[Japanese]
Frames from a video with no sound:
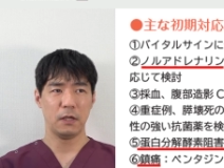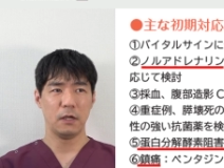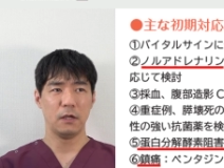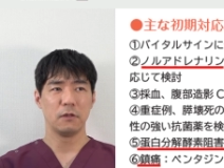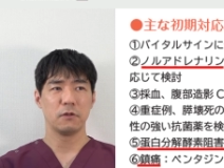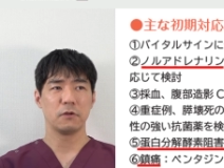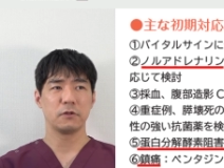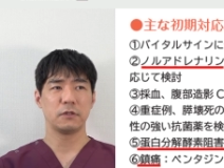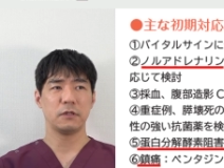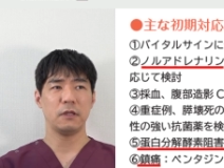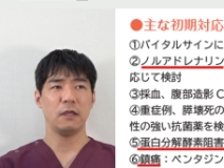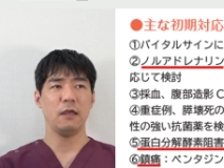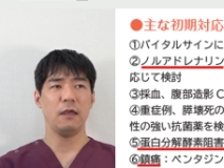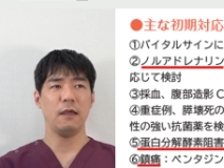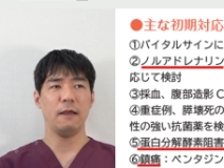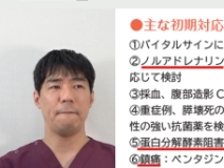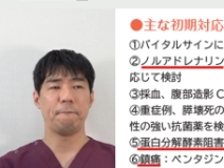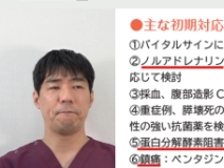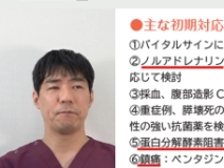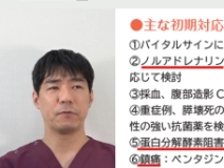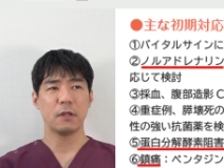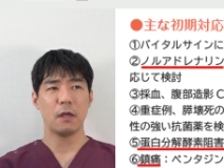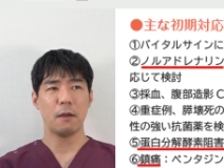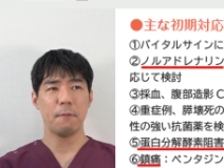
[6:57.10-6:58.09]
そし
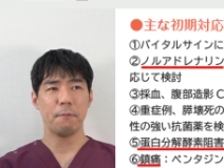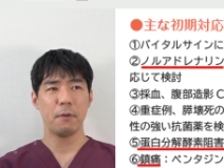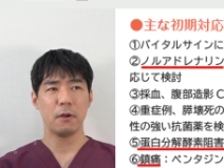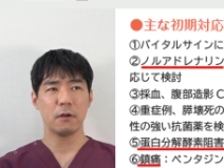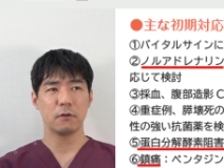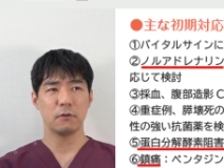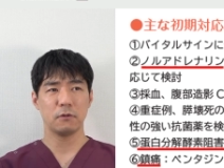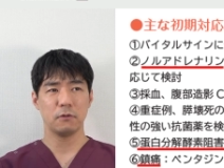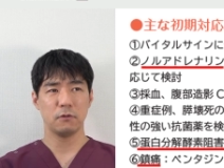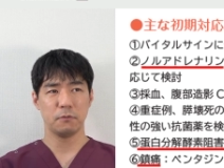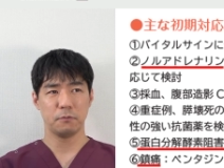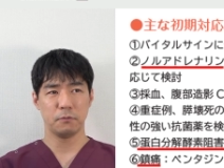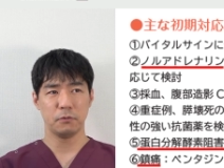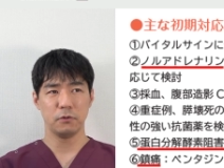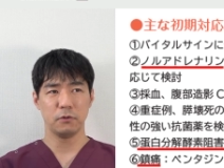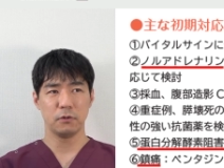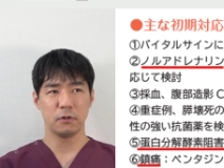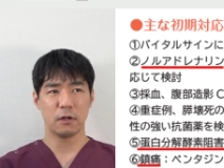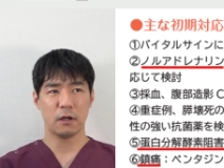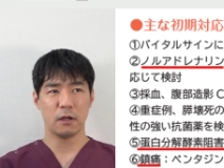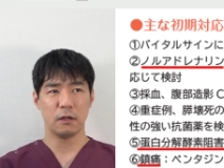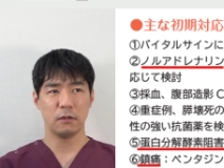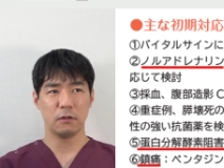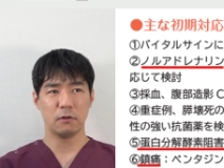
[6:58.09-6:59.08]
て、タンパク分
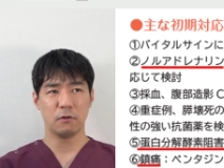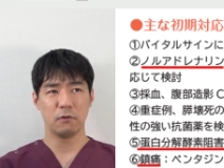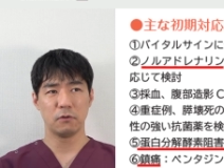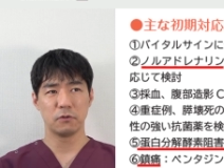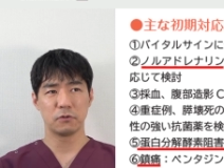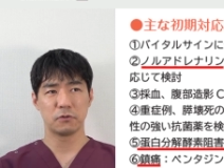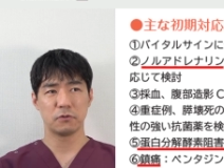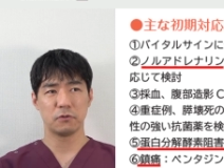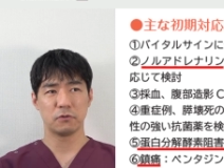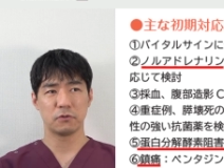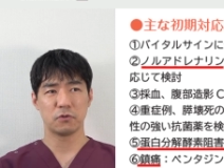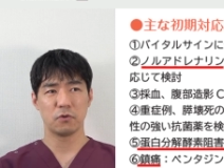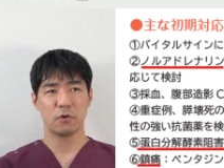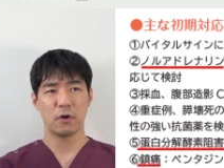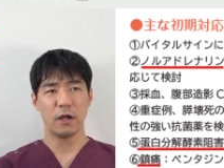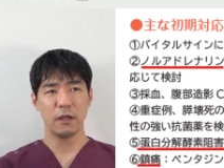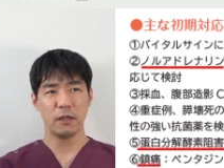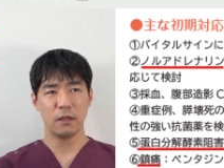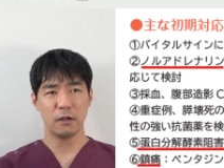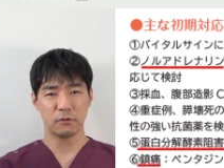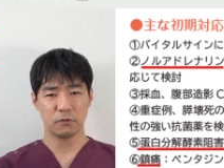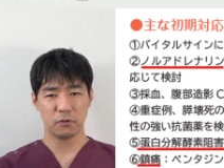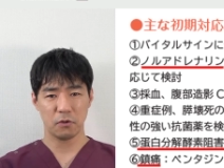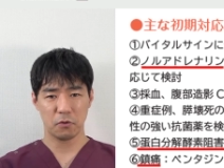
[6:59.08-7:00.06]
解酵素阻害
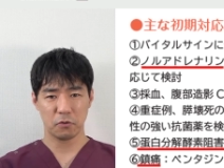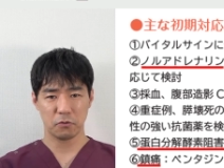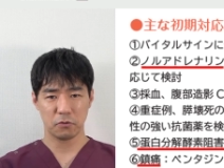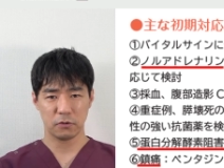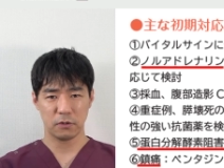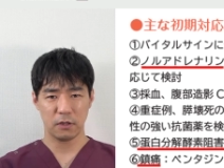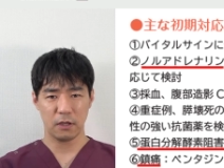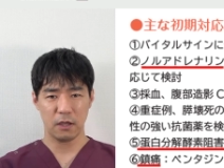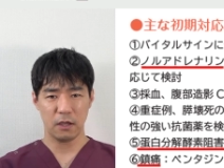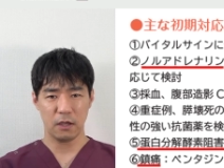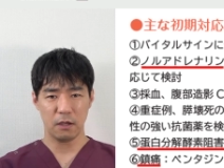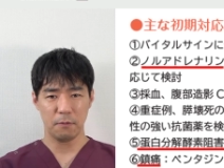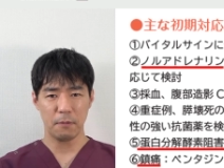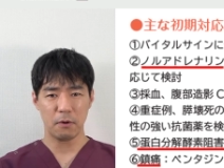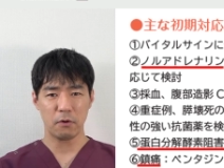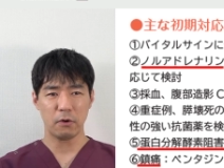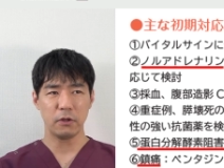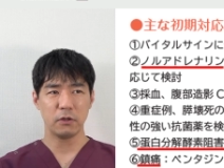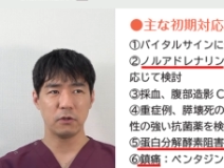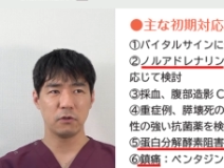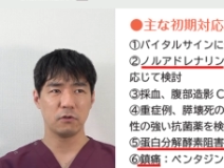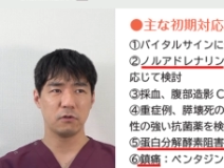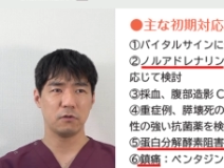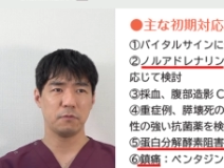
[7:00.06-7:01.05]
薬ということで、まあ、これ
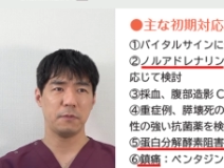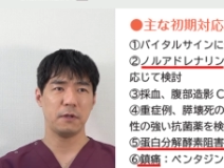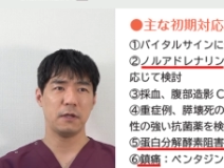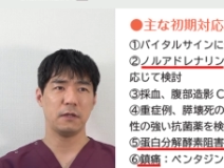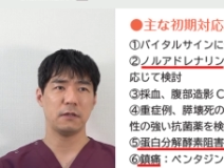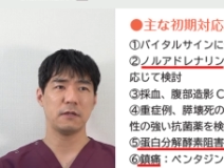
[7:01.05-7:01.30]
有名で